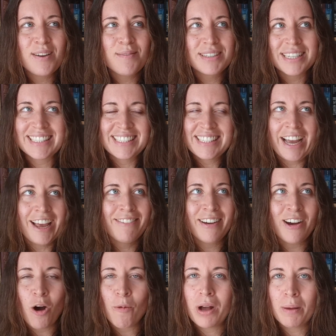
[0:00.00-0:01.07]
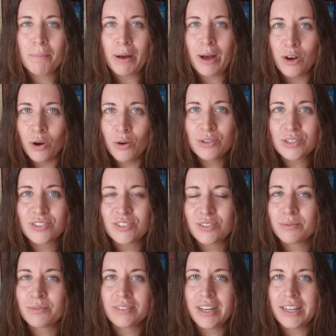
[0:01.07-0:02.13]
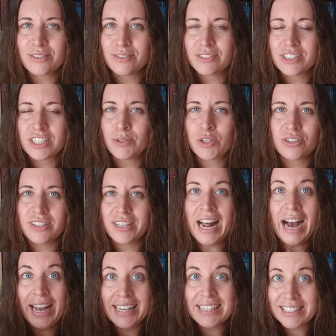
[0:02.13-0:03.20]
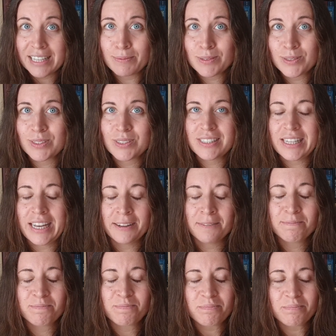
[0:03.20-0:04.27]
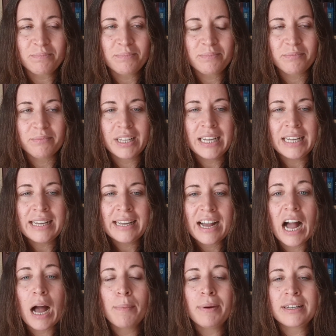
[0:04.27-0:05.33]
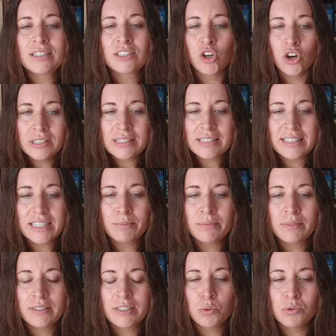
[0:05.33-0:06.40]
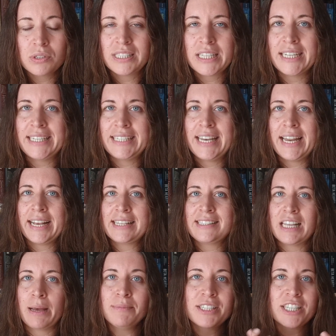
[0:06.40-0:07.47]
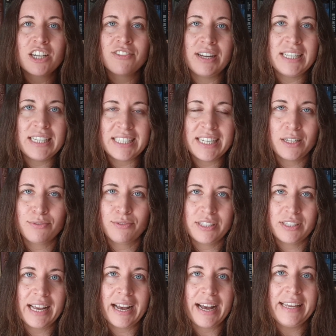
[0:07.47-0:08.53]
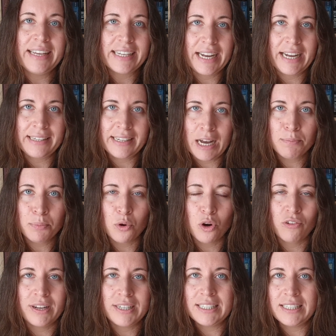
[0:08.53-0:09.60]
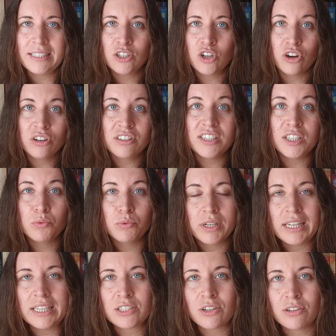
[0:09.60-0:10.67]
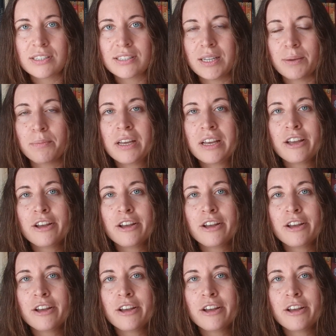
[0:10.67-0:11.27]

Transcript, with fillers: ähm, dass es da einfach auch mal ein paar Lows und ein, also zwischen den Highs gibt sozusagen. Aber trotzdem tut es ja der Gesamtqualität von der Reihe keinen Abbruch, wenn die kontinuierlich trotzdem